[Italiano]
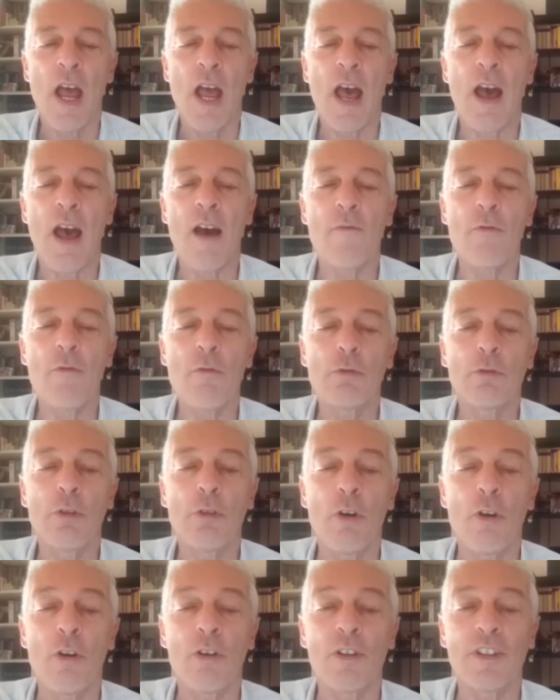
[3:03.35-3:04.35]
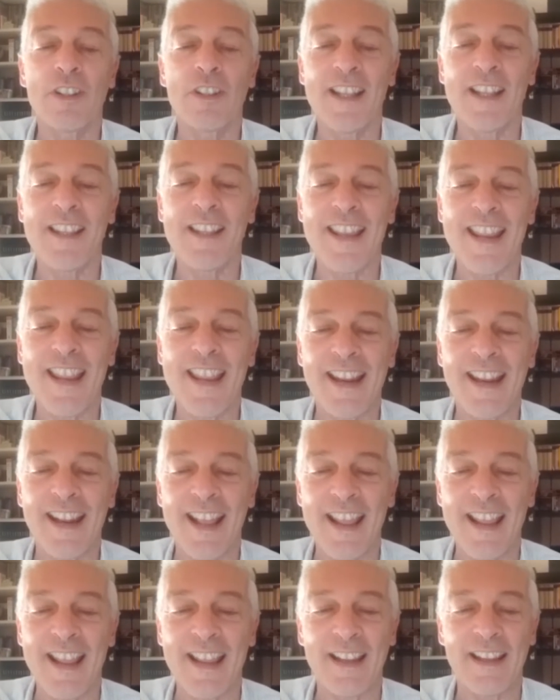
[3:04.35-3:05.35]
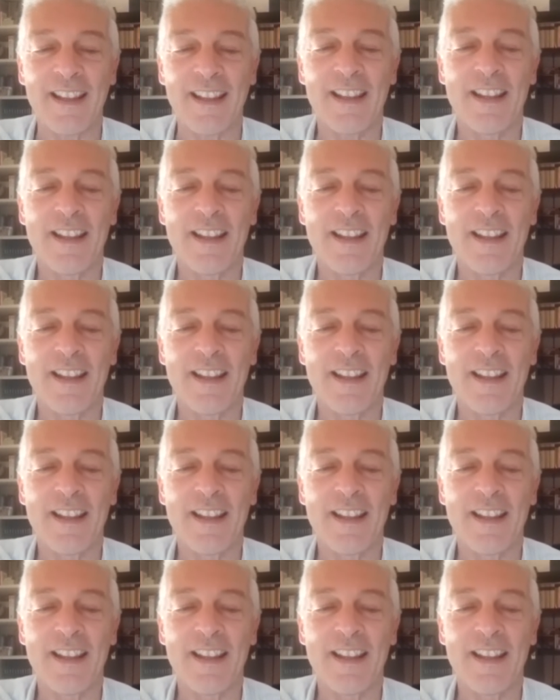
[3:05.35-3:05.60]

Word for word: ha avuto da dire